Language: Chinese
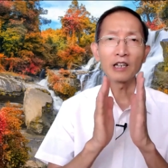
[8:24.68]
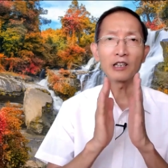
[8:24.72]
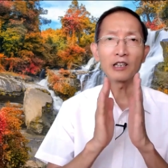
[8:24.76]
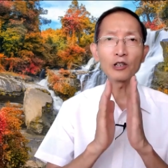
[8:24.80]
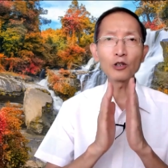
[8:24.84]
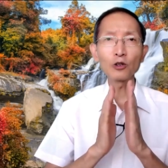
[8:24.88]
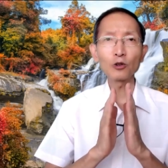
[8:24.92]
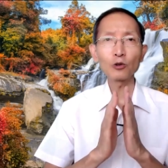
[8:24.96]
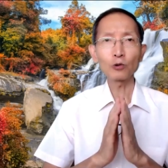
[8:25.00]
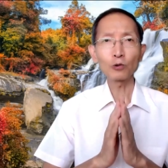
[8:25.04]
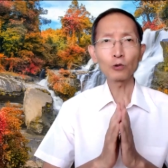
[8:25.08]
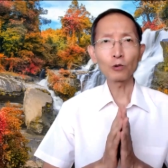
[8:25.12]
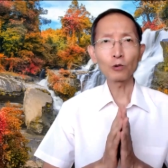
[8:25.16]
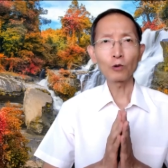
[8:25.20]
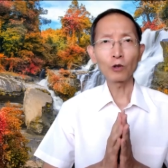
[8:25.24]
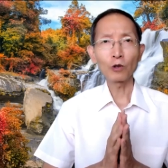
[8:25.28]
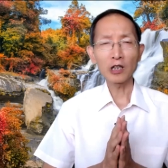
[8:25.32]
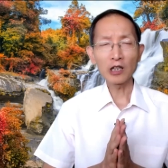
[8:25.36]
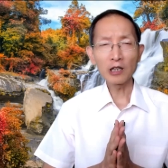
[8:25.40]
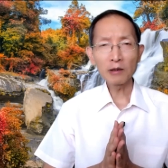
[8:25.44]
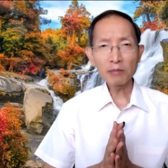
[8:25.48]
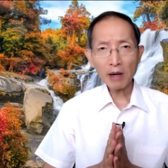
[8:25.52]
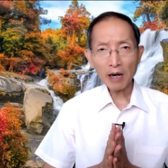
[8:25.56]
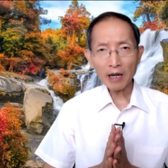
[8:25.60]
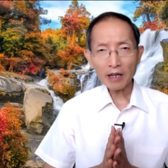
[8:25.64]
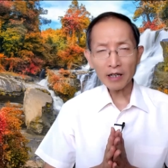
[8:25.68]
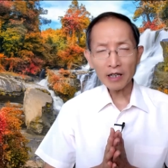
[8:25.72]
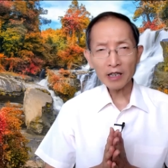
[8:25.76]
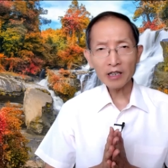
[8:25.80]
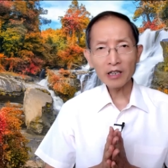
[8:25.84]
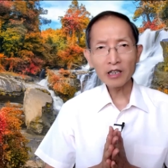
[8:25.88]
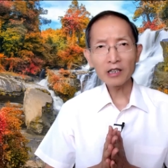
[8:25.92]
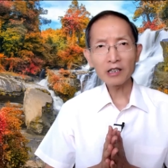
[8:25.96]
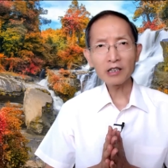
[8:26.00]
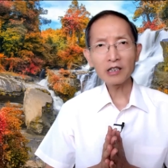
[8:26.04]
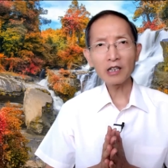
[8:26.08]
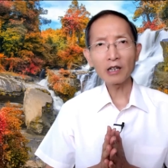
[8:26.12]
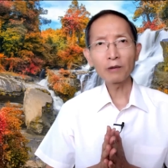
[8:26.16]
远离主过以马内
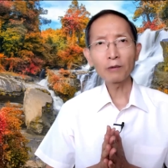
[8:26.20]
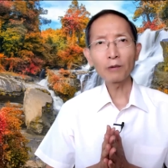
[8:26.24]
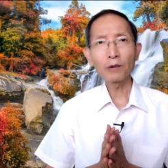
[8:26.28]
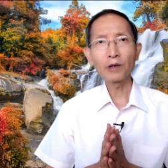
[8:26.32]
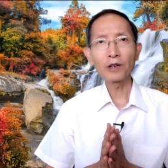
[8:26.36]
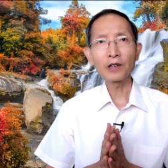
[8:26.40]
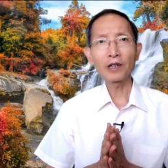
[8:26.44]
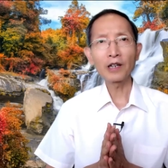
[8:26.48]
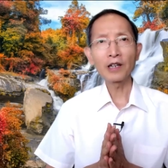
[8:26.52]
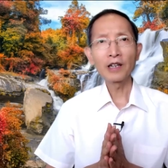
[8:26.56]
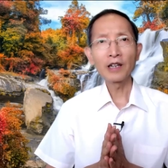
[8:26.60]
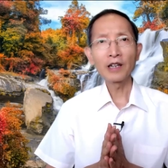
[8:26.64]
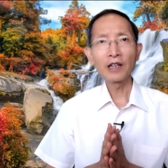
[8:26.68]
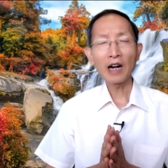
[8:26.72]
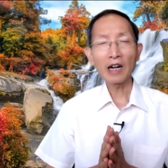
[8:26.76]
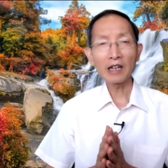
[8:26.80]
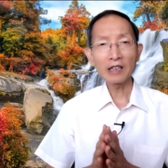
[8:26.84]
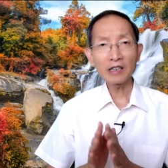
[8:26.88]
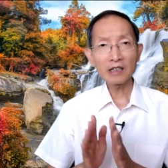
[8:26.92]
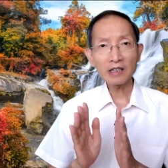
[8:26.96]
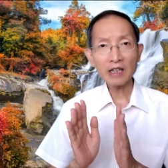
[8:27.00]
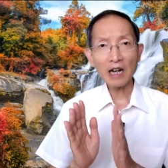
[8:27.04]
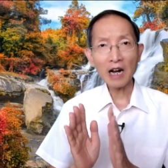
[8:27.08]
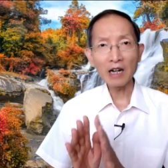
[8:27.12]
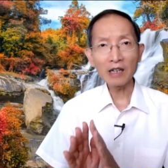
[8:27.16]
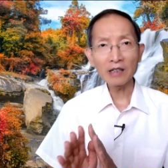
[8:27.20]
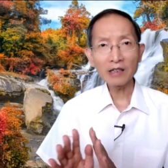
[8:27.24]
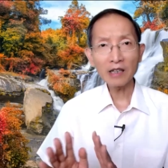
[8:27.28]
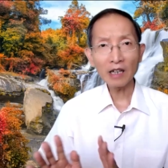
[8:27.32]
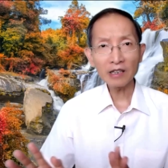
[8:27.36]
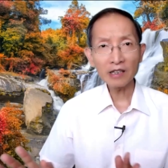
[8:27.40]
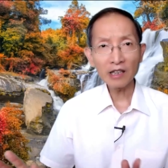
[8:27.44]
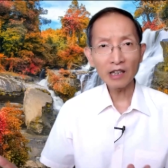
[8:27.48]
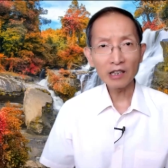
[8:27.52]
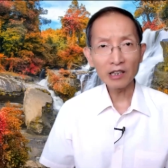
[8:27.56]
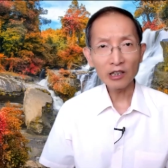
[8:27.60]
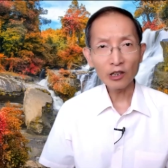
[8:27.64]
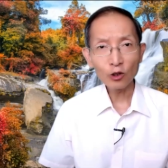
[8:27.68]
利的生活呢，还是常
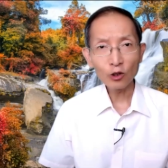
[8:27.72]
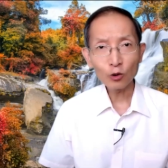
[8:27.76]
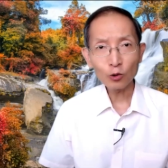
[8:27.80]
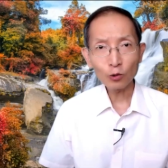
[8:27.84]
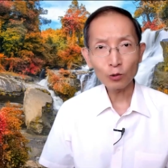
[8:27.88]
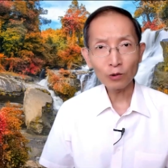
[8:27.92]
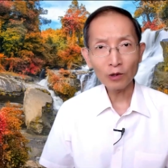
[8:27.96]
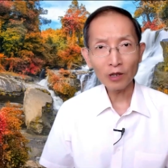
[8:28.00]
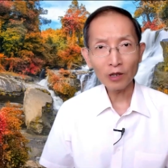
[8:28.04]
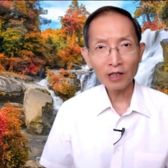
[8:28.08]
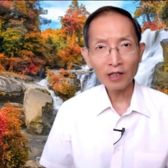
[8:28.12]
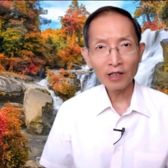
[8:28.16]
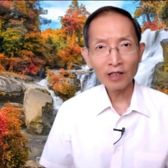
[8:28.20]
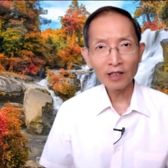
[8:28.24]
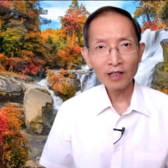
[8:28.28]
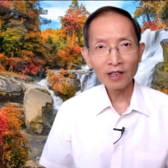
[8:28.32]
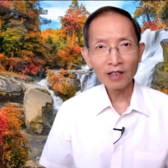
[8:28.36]
常远离主呢？